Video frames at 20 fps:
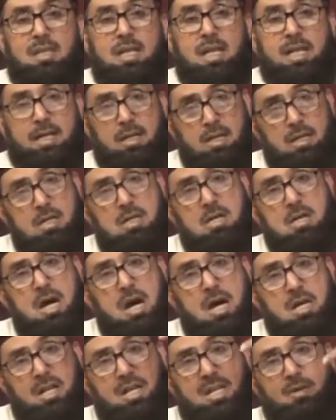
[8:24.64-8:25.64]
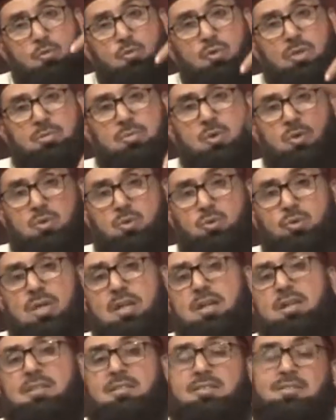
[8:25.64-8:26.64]
लेकिन कार नबूत मौजूद
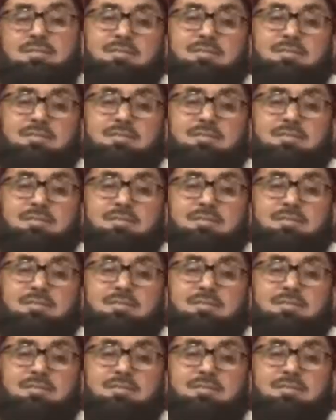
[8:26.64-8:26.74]
है